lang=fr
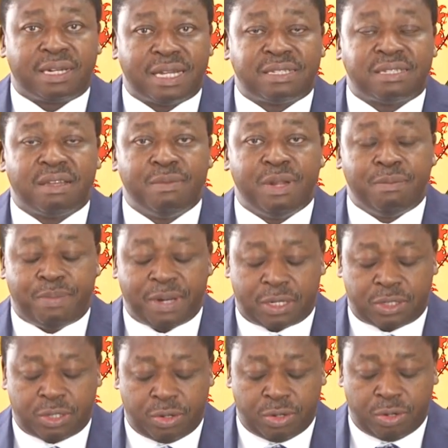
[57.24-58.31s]
400 000
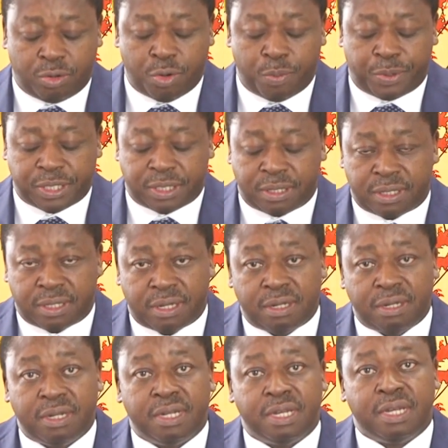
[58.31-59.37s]
personnes,
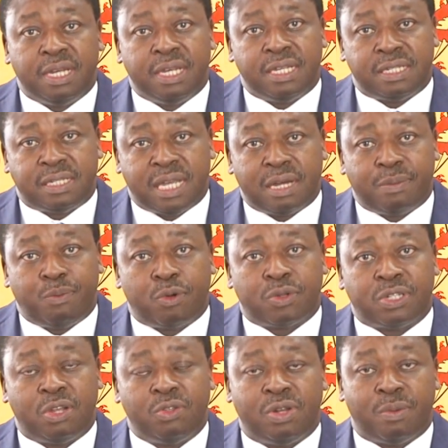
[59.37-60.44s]
représentant
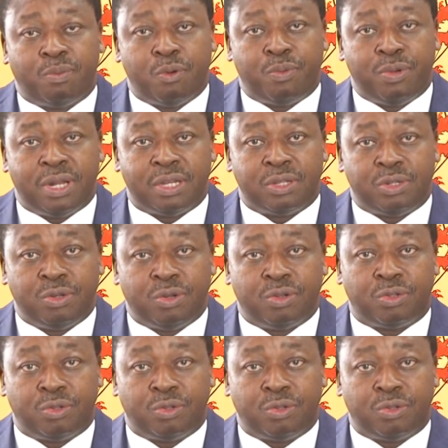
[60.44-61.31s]
5% de la population